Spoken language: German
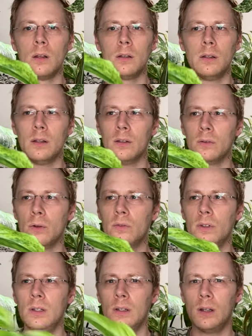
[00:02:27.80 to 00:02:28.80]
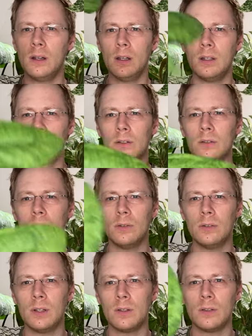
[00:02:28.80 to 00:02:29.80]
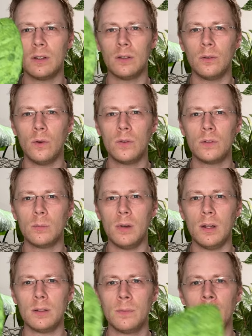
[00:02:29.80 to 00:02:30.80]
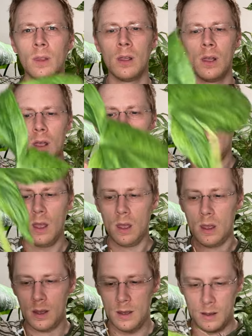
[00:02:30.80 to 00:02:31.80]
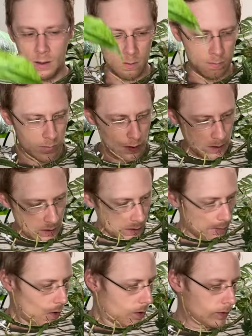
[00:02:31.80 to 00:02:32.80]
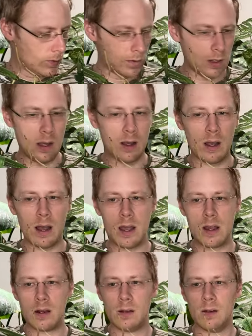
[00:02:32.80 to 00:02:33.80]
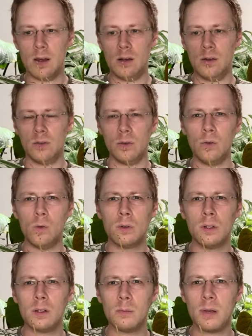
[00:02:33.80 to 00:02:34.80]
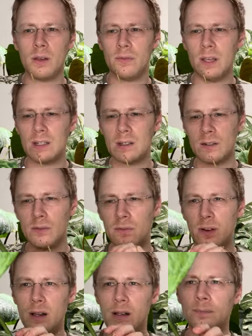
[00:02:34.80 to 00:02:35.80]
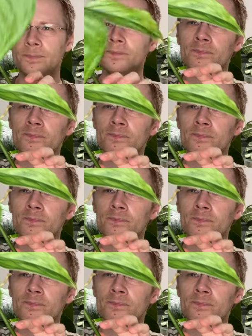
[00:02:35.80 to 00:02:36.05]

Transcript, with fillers: Hier ist noch weniger Licht und das ist das neueste Blatt. Ähm, ihr braucht sozusagen eine, eine Syngonie. Im perfektesten Fall